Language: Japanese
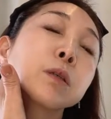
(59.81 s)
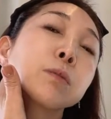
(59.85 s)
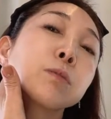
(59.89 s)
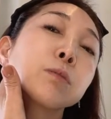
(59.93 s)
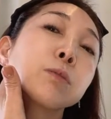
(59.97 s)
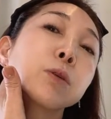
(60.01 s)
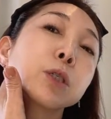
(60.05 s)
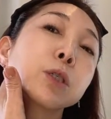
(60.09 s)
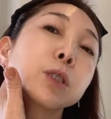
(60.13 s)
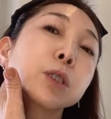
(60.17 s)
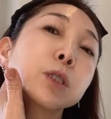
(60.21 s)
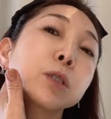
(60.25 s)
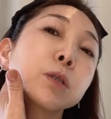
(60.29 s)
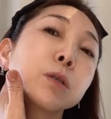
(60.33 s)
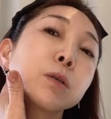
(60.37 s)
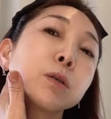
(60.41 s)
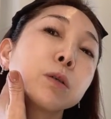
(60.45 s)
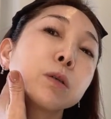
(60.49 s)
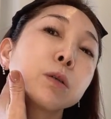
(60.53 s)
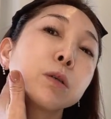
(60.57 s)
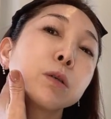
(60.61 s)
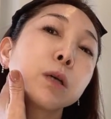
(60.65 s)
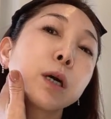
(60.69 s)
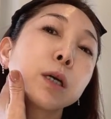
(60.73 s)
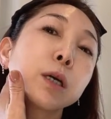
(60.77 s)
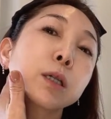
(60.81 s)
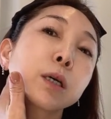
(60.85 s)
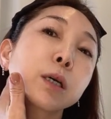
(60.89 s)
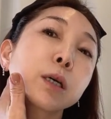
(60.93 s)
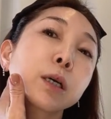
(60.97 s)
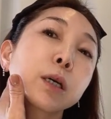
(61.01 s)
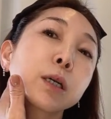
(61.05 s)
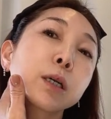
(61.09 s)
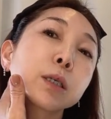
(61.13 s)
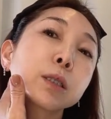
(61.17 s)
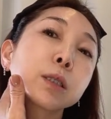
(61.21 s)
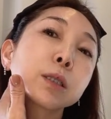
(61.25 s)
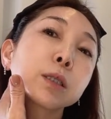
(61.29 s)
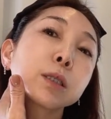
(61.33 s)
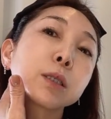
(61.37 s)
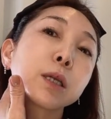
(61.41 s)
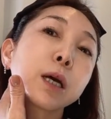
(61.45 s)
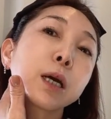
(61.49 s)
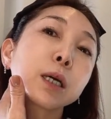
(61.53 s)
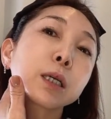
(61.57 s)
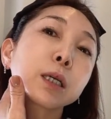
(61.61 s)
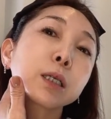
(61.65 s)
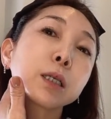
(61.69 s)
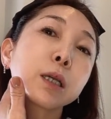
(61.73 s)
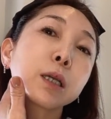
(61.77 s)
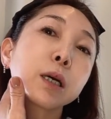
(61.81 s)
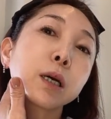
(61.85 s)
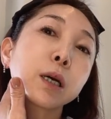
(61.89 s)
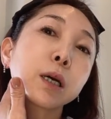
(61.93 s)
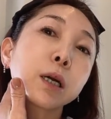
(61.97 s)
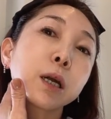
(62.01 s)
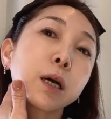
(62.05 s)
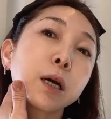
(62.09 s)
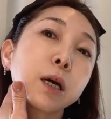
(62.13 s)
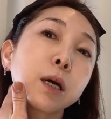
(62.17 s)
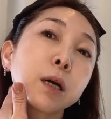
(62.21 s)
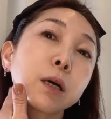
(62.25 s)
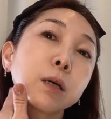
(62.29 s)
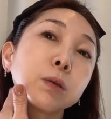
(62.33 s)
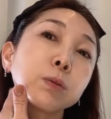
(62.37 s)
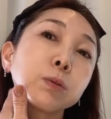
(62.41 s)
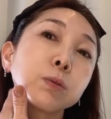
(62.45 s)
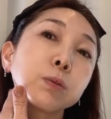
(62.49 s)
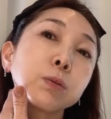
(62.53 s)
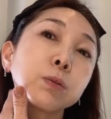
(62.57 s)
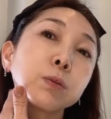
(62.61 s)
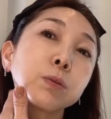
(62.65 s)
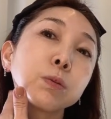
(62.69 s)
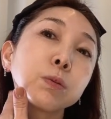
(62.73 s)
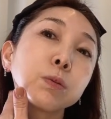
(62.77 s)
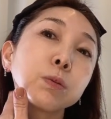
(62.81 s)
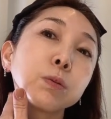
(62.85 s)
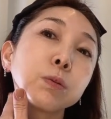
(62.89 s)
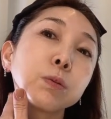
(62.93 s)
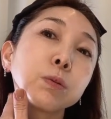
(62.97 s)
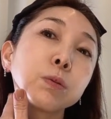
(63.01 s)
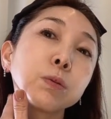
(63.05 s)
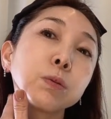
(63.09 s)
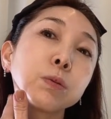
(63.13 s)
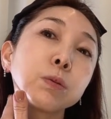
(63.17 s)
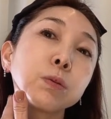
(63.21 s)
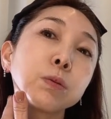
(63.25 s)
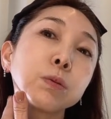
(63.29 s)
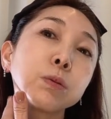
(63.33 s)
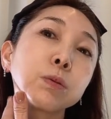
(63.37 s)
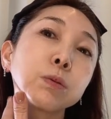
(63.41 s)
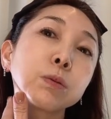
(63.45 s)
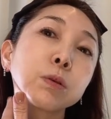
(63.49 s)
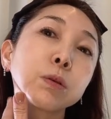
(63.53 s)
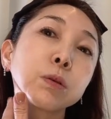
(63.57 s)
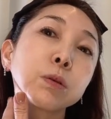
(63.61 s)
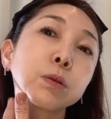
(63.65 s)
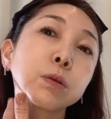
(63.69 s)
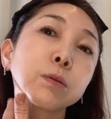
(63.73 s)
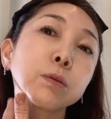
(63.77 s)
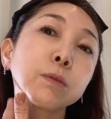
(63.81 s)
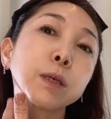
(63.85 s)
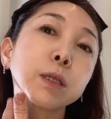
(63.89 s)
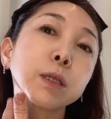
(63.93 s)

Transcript: もう一度鼻から吸って吐きながらスーっと緩め